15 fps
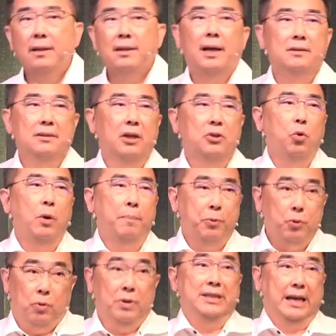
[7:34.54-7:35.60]
那那就会不
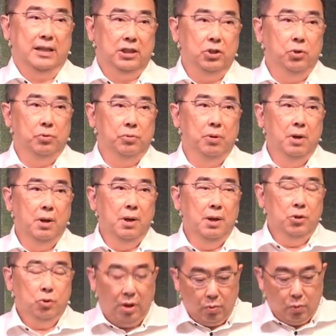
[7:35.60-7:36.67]
容易想清楚。
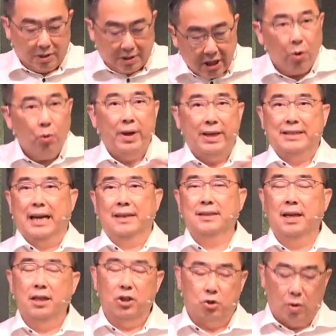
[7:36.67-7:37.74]
所以我稍微讲一下
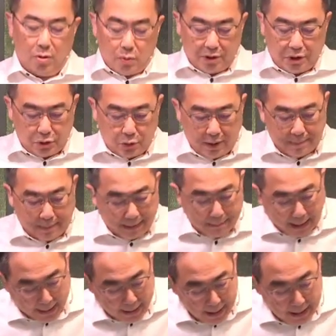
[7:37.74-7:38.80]
那个状况，你就会明
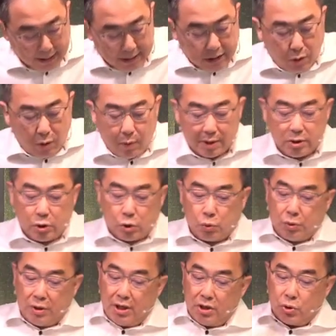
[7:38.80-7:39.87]
白。这段话是主
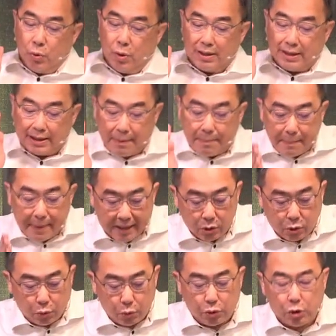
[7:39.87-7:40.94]
耶稣和他的门
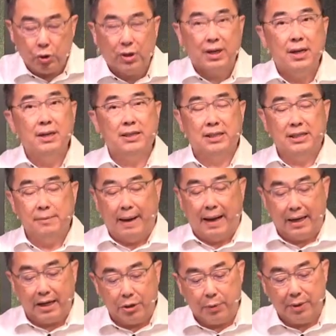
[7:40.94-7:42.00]
徒去克西马
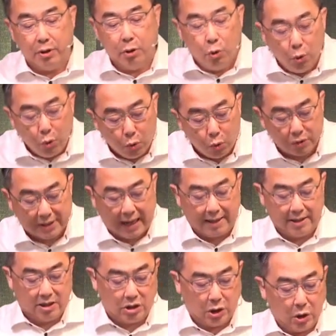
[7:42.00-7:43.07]
尼园的路上的
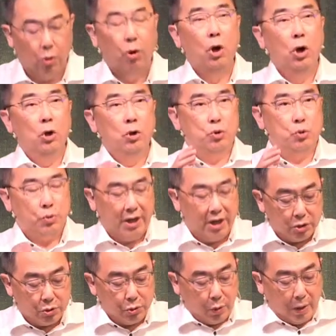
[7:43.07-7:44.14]
时候，主耶
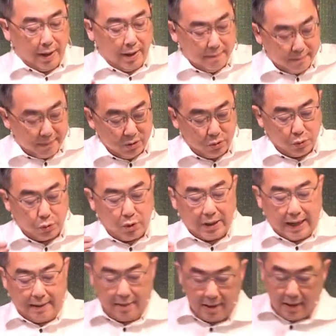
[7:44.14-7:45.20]
稣对门徒说的。